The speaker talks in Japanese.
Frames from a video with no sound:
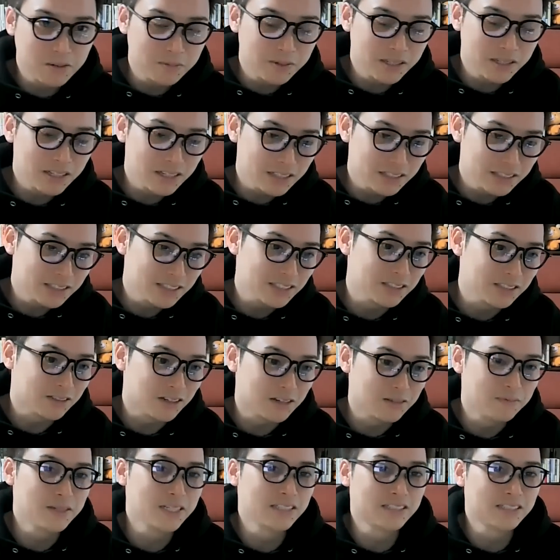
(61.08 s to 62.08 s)

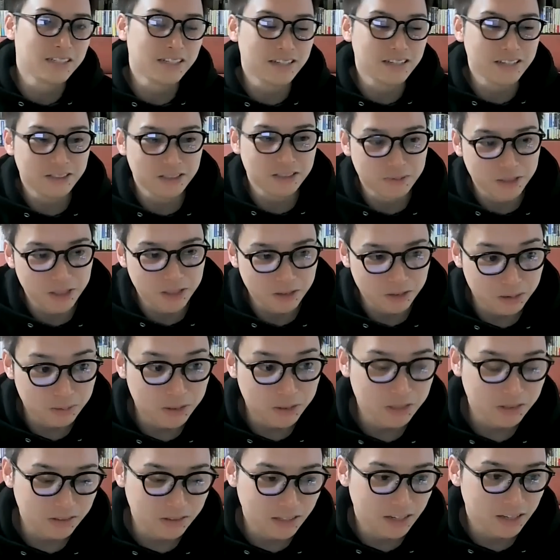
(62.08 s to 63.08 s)
パープレキシティをあんまり知らない人もいると
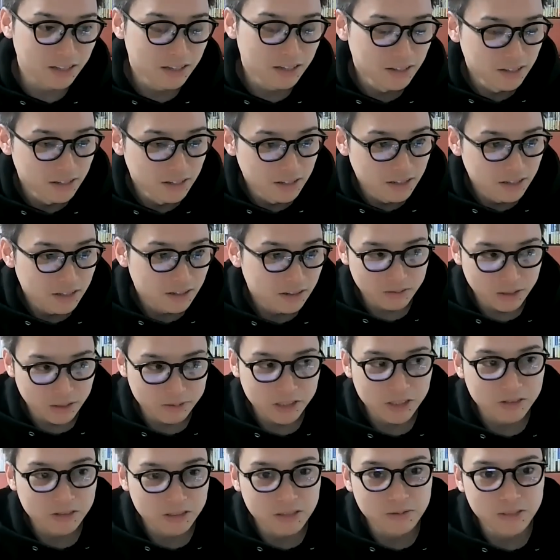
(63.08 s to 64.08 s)
思うので、w
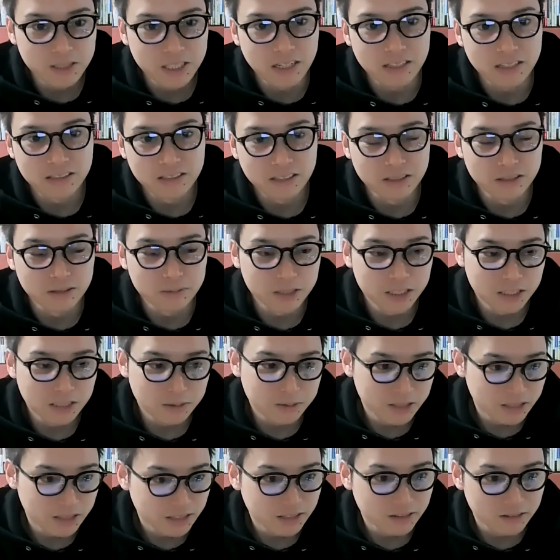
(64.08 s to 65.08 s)
e b s ョック TV で扱うのも
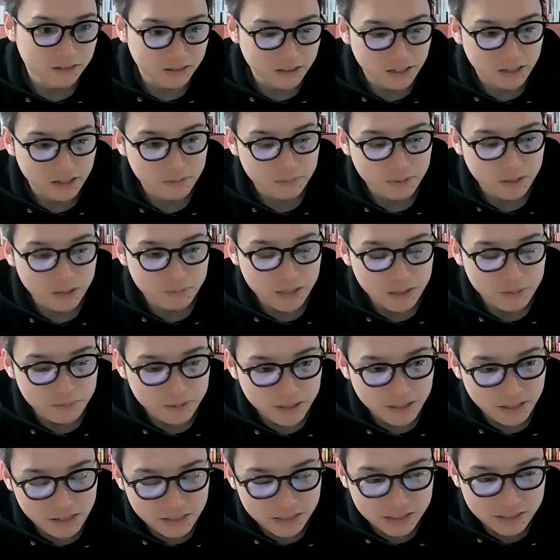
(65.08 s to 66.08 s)
久々なので、まあ、
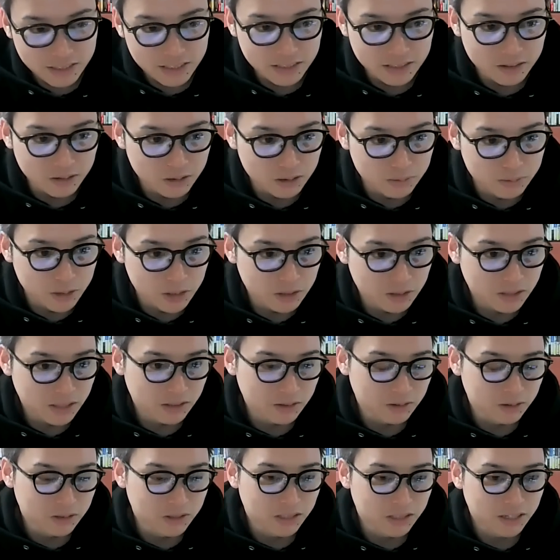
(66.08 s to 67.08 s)
パープレキシティの方も
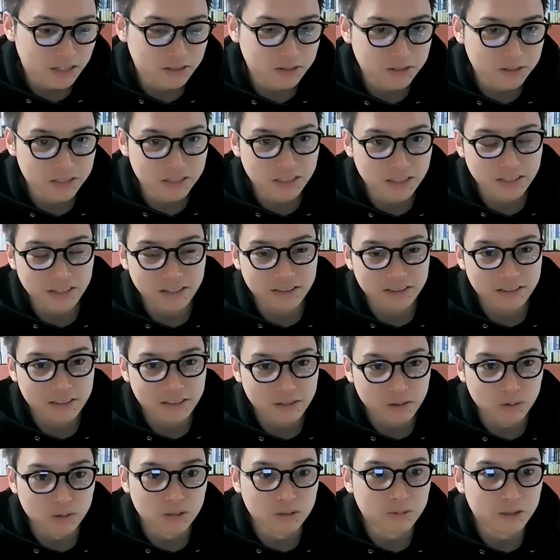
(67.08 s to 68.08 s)
軽くおさらいをしながらやっ
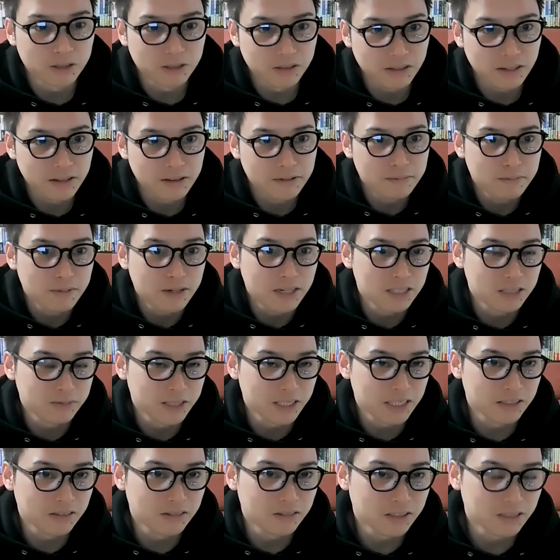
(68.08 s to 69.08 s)
ていこうと思うので、まあ、
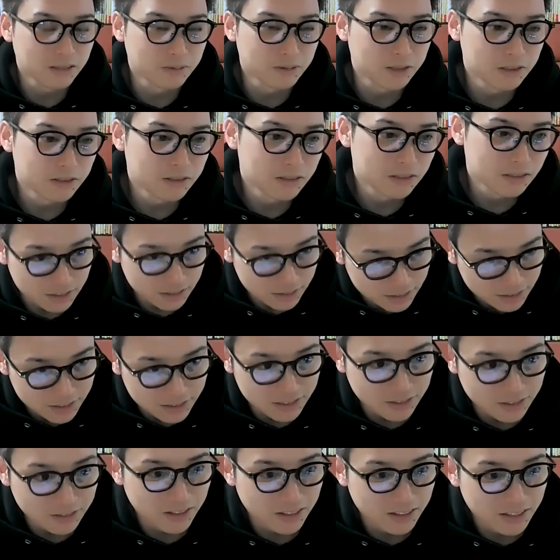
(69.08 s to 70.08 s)
初めての方も安心
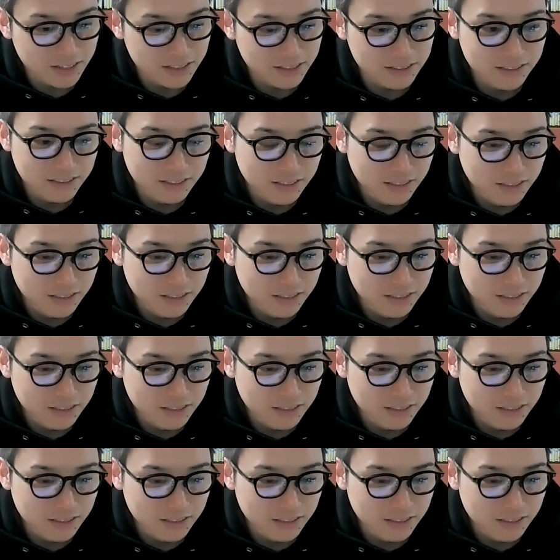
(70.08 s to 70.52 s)
してください。